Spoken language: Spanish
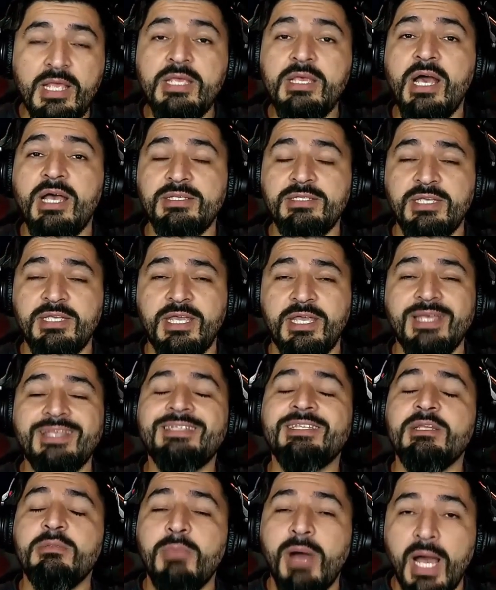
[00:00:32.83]
Así que
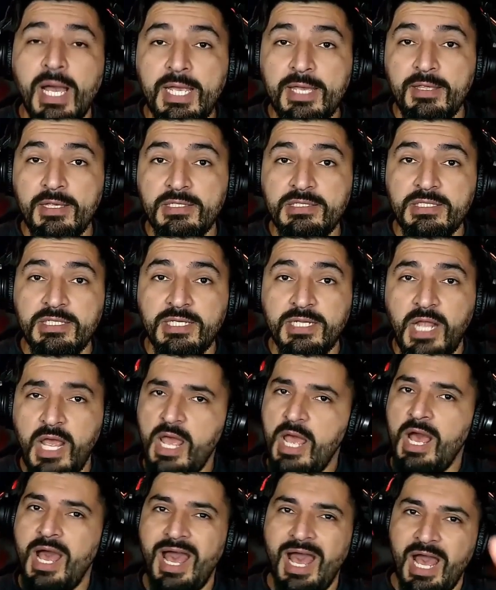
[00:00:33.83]
sin más que decir,
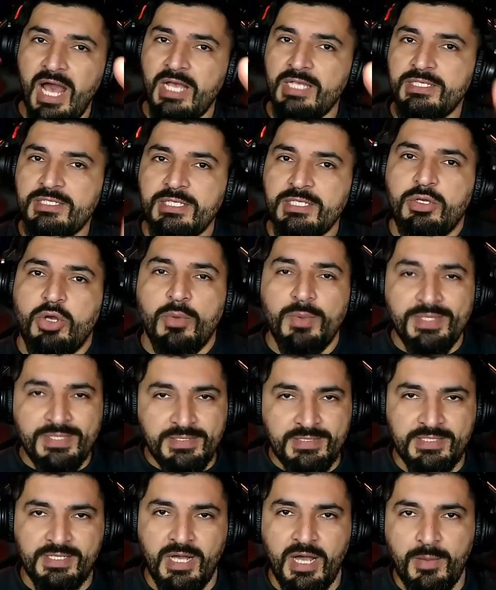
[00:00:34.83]
así
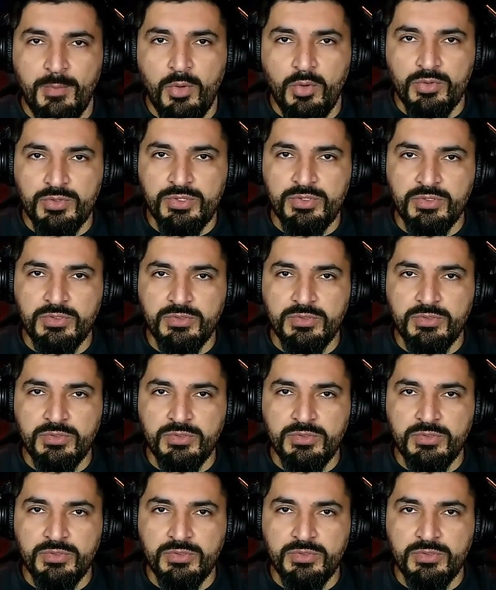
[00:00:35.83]
comenzamos.